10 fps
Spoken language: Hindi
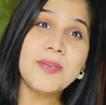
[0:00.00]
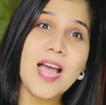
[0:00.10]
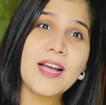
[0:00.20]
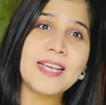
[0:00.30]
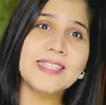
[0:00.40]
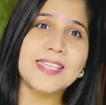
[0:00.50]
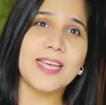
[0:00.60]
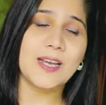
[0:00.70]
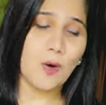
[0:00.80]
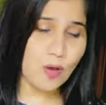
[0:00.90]
आप यहाँ
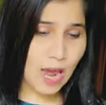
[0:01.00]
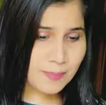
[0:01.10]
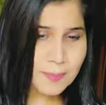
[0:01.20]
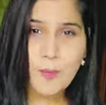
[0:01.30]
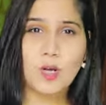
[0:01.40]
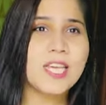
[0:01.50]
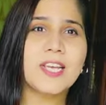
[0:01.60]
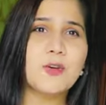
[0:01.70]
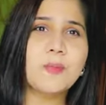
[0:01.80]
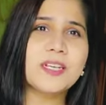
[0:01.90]
कैसे और आप ये
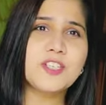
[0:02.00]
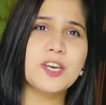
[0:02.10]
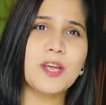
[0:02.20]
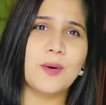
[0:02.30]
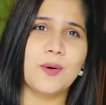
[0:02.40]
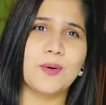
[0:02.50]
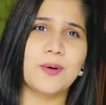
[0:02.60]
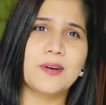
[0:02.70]
पौधे क्यों बेच रहे